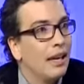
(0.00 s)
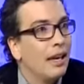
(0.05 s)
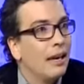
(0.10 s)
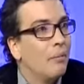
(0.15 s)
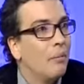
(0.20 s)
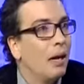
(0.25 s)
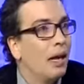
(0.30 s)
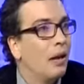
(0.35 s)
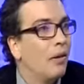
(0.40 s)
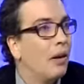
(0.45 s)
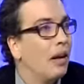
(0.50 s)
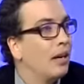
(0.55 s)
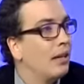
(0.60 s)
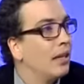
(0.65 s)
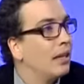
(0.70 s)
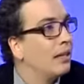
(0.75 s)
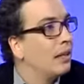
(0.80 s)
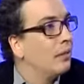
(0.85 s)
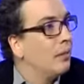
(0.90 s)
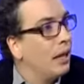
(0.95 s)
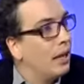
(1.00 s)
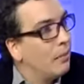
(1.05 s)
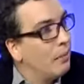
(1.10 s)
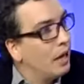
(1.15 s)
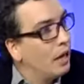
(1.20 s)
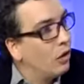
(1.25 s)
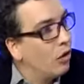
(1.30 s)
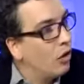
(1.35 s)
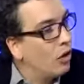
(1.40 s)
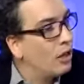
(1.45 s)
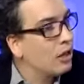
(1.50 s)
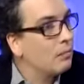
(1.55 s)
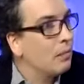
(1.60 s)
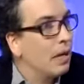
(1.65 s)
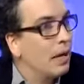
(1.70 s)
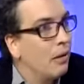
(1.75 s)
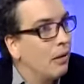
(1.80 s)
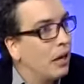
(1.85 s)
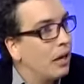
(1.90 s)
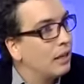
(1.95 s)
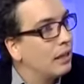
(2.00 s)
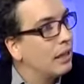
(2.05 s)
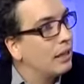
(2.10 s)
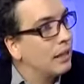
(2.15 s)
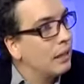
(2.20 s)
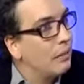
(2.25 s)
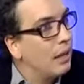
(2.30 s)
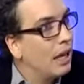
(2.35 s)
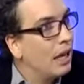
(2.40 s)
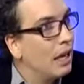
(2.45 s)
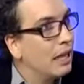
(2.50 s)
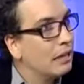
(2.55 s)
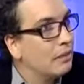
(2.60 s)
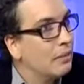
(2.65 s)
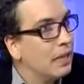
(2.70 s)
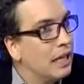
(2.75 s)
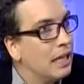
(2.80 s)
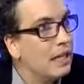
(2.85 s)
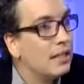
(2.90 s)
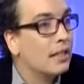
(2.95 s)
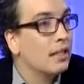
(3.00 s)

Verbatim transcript: ¿Van a hablar del tema de menores? ¿Van a hablar del tema de las minas?